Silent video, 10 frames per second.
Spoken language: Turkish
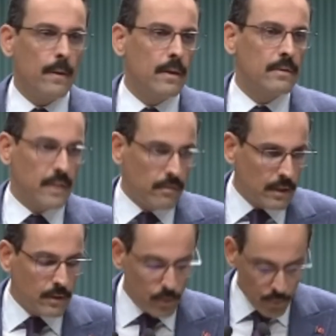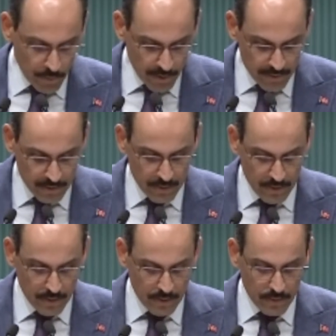e, sevk ediliyorlar.
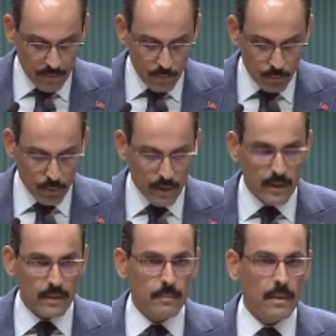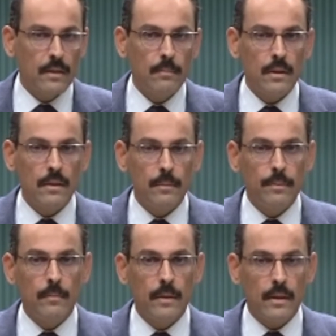E, buralarda bakımları
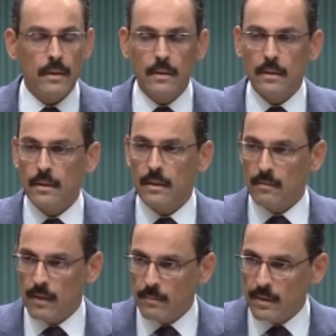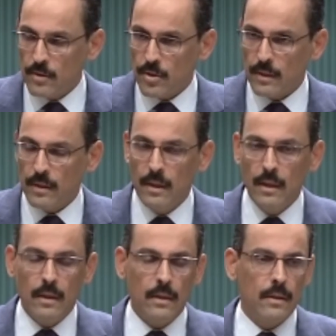yapılmaya e, devam edecek.
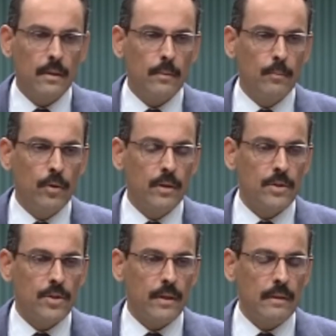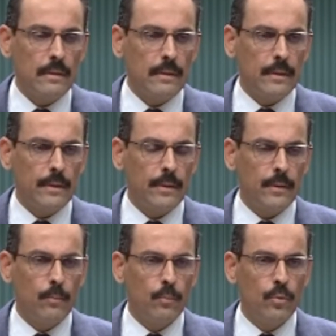böylece
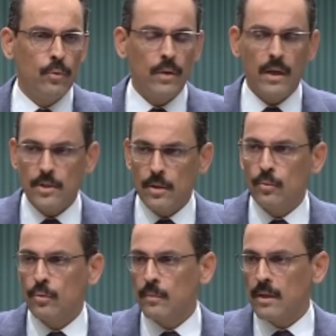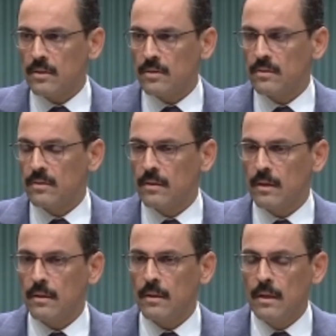bu acil durum
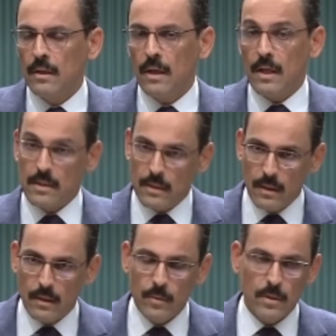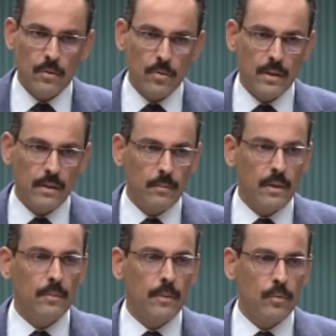karşısında hastalarımızın özellikle
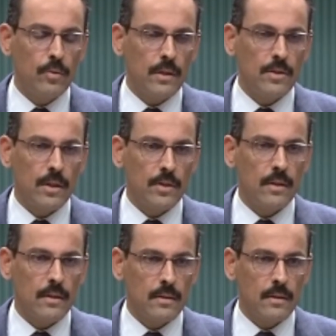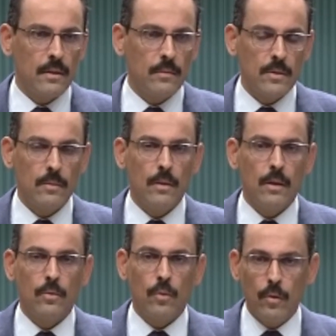bakıma muhtaç yaşlı hastalarımızın
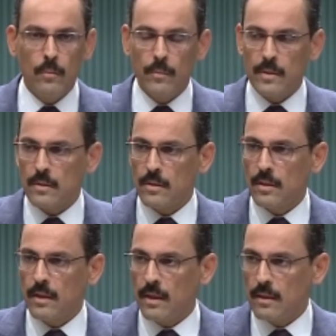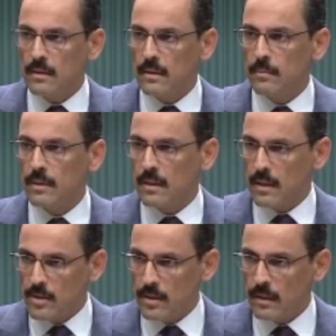mağdur olmaması için gerekli tedbirler
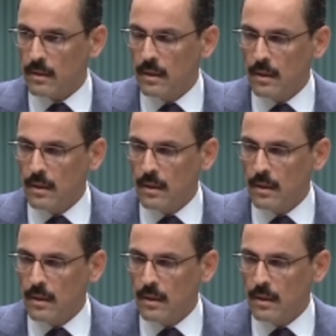acilen